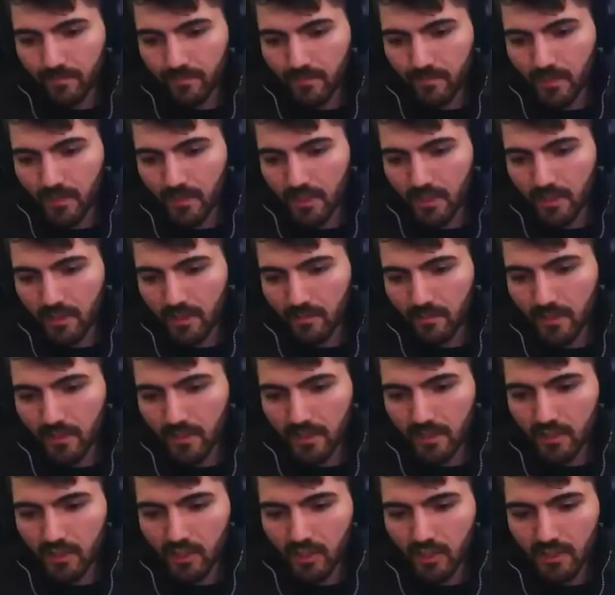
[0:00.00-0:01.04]
Bakalım
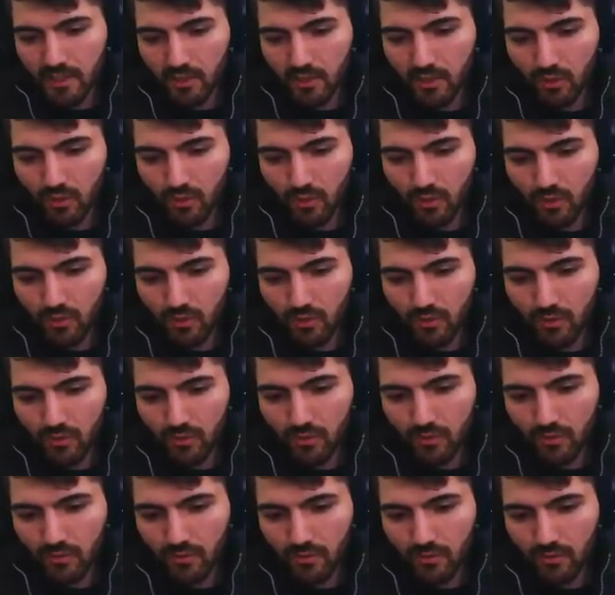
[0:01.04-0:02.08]
takınca kaç alıyor.
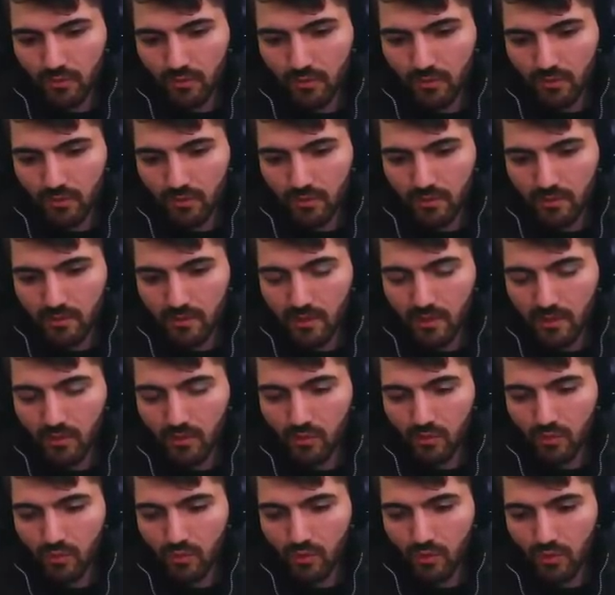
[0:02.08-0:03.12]

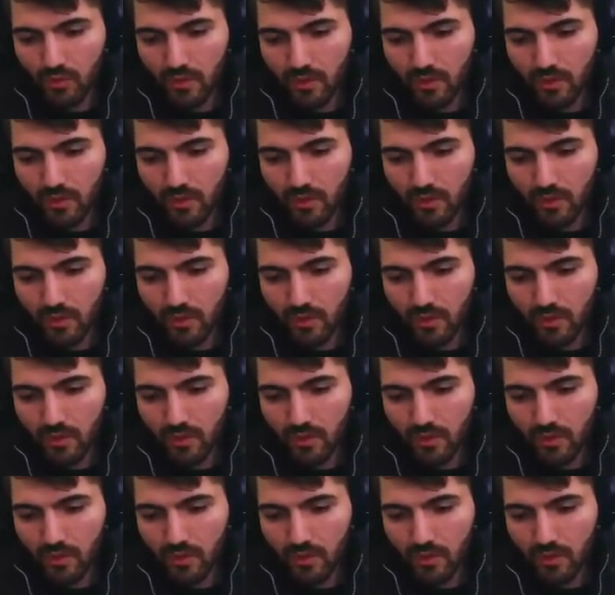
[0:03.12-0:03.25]
803.